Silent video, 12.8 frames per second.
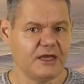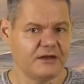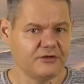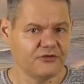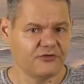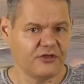
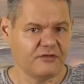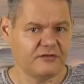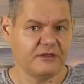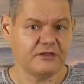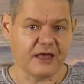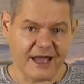
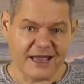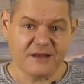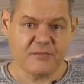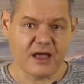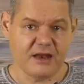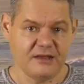erdgeschichtlich
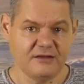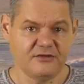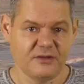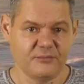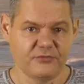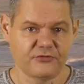einmaligen
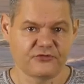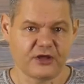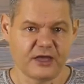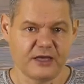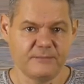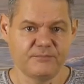Tempo
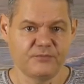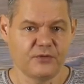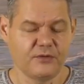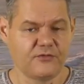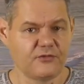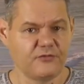steigen
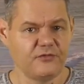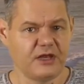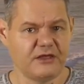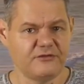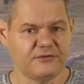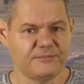und so
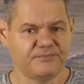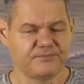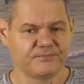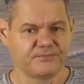vielleicht